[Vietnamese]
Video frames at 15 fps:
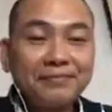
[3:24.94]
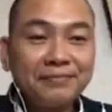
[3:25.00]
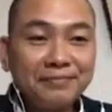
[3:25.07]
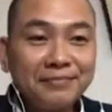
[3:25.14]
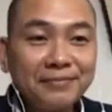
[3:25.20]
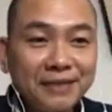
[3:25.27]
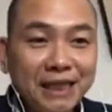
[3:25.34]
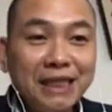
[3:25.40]

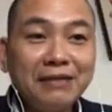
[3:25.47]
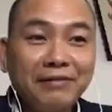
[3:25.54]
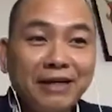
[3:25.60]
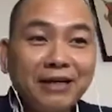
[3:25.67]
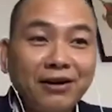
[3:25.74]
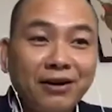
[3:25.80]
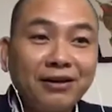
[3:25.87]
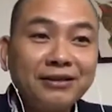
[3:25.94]
Thì như vậy
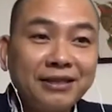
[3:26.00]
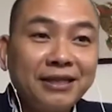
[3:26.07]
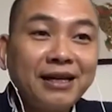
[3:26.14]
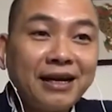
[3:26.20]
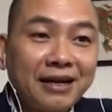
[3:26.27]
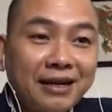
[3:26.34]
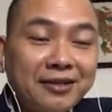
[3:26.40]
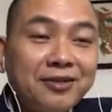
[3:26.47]
đó chính là cái
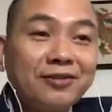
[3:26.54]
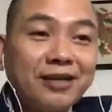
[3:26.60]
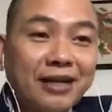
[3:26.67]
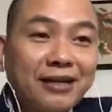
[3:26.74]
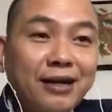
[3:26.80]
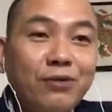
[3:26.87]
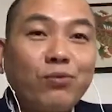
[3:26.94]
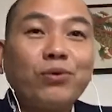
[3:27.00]
sự thành công
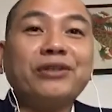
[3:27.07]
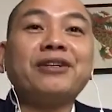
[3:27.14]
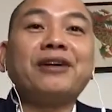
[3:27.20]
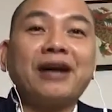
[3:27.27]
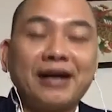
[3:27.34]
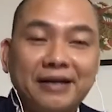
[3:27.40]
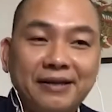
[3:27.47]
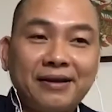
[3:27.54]
của từng ngày.
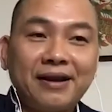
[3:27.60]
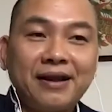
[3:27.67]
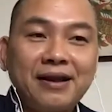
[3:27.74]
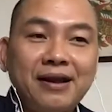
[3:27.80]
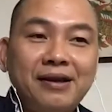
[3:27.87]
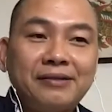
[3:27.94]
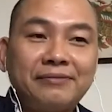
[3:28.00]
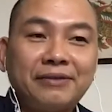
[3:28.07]

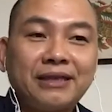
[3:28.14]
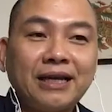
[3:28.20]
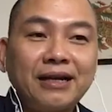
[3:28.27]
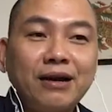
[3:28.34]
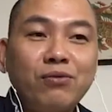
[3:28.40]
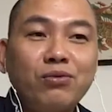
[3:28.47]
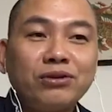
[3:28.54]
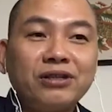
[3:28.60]
Và thành công của
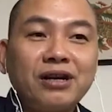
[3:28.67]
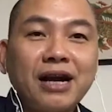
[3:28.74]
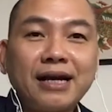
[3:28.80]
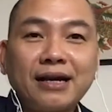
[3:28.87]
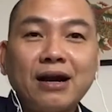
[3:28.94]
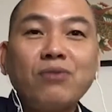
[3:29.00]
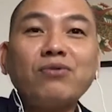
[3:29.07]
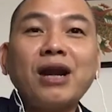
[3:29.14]
từng ngày cộng
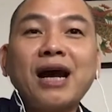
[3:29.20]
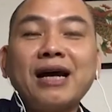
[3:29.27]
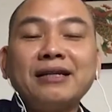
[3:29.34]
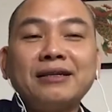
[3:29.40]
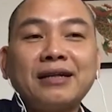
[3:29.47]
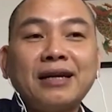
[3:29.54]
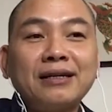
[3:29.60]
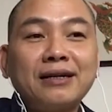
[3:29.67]
lại thì thành
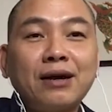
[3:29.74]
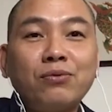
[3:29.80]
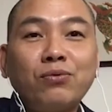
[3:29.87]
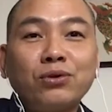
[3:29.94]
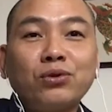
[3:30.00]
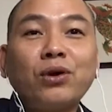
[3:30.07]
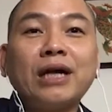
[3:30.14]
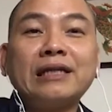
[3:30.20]
công của tuần,
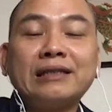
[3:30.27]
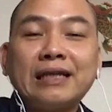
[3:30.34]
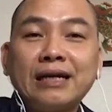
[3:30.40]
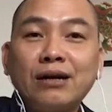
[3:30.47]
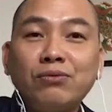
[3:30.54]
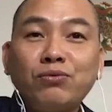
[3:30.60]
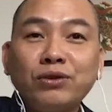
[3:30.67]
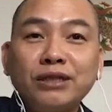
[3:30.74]
thành công của
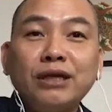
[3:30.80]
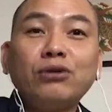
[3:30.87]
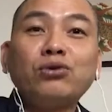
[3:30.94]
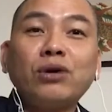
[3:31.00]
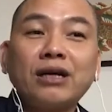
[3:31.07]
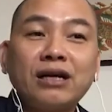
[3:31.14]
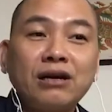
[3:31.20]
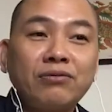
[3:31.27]
nhiều tuần
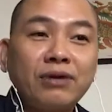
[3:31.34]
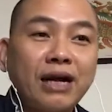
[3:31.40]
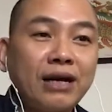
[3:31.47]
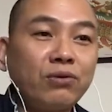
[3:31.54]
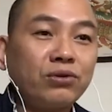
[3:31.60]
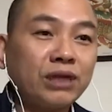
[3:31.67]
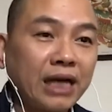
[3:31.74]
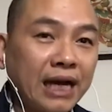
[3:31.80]
cộng lại của
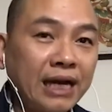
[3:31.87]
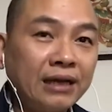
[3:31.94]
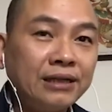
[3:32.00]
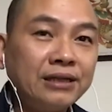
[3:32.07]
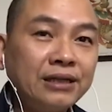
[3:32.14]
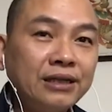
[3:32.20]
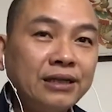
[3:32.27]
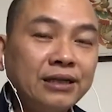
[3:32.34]
tháng,
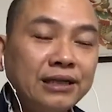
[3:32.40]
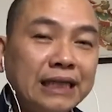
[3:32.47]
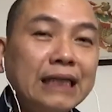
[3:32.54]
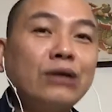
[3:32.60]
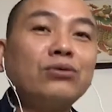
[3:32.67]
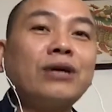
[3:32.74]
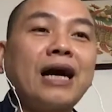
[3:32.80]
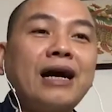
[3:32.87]
nhiều
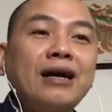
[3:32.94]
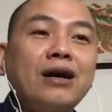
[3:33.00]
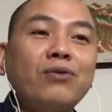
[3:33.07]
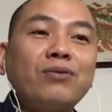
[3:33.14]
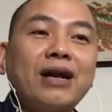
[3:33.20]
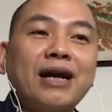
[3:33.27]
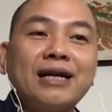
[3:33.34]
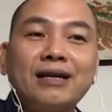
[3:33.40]
tháng cộng lại
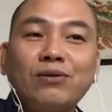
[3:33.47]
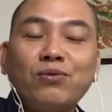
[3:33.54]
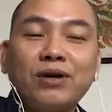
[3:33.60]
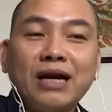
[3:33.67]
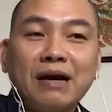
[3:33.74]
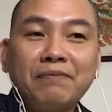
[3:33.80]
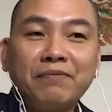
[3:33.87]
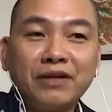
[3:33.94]
là của năm, và
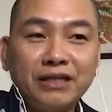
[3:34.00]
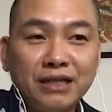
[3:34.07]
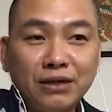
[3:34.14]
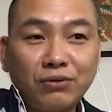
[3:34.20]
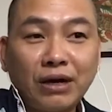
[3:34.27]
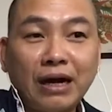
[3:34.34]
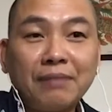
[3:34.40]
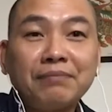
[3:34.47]
nhiều
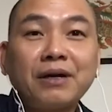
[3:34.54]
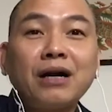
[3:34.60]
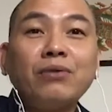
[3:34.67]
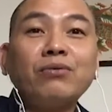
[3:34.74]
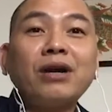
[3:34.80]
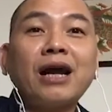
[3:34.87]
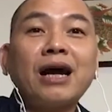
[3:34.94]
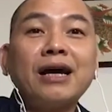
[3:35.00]
năm cộng lại
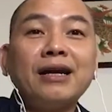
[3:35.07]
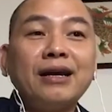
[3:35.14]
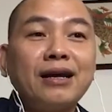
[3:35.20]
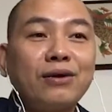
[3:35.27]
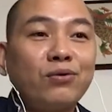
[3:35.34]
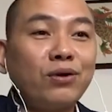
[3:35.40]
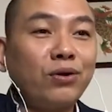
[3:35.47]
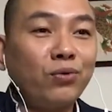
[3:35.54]
là của
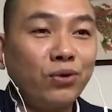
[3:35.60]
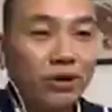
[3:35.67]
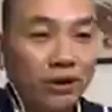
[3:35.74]
cuộc đời.